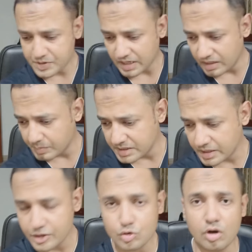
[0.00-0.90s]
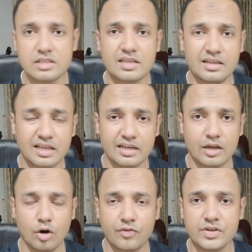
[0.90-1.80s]
सात बजे इस कॉल सेंटर
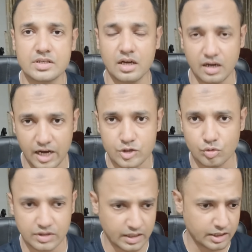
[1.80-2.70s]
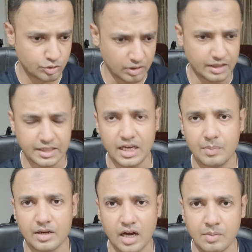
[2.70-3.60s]
के ऑफिस का आगाज होता है जो लड़की यहाँ
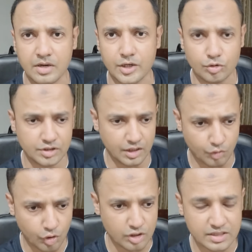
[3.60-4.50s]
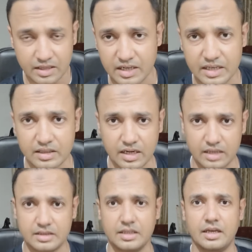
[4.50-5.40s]
पर काम कर रही होती है वो कॉल सेंटर के अंदर
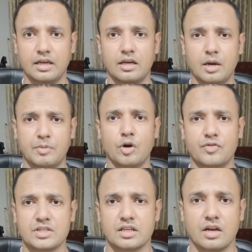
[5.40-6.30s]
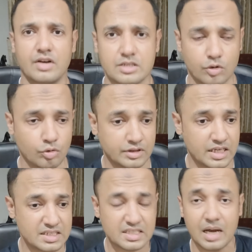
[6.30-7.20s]
आती है अपने ऑफिस का दरवाजा
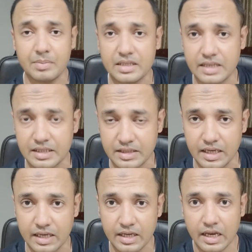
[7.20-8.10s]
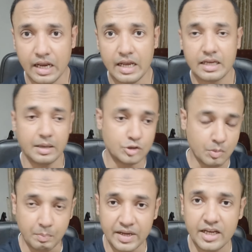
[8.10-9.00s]
खोलती है सामने देखती है कि
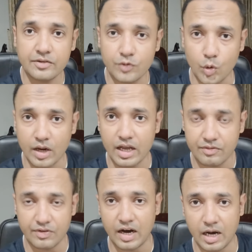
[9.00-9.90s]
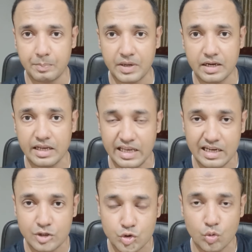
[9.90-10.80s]
जो मेन फ्लोर है वहां पर
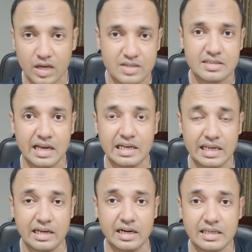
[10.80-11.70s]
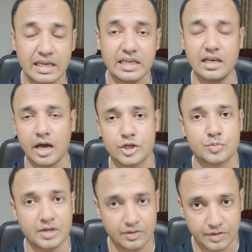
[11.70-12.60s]
एक 16 साल के लड़के की लाश पड़ी